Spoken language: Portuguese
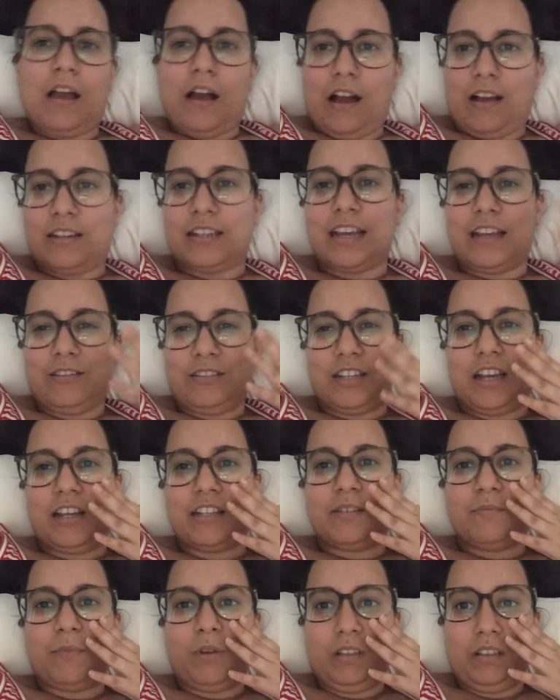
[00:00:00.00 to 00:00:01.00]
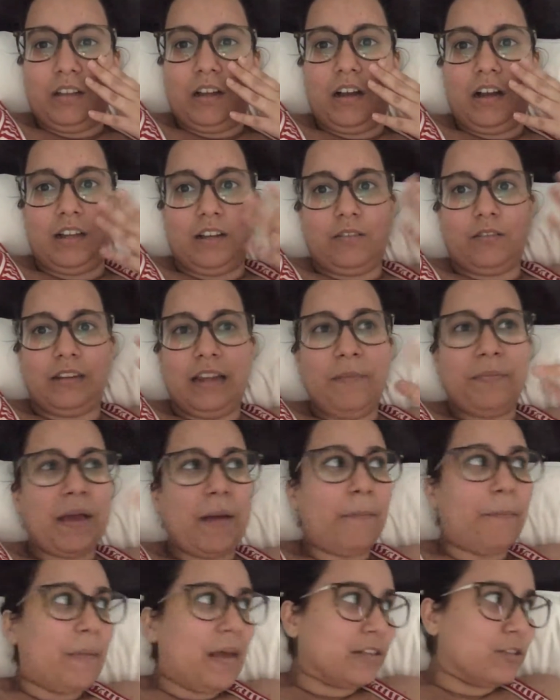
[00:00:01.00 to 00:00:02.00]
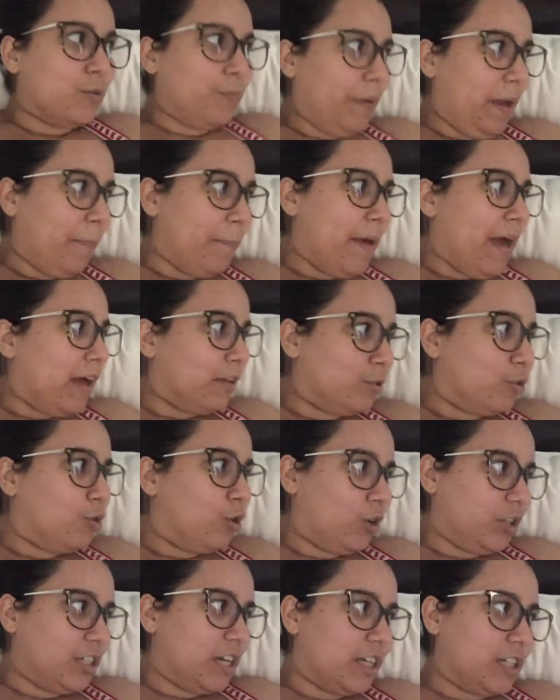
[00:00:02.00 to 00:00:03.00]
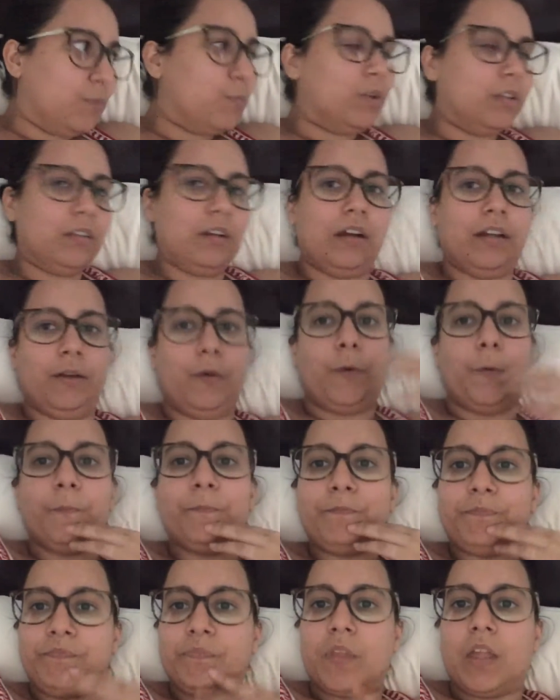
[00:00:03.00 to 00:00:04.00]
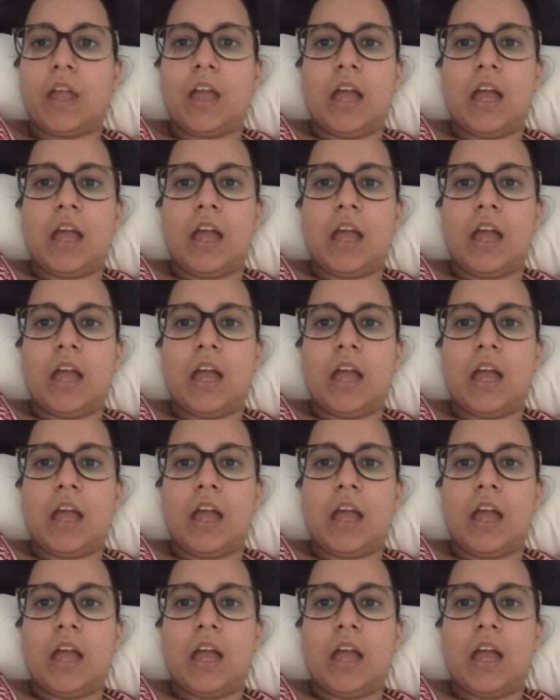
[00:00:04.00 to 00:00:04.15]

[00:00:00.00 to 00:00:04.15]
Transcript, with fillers: Acho que é no Jardim, Botânico, né? Porque é, é super perto do Jardim Botânico. Uhum.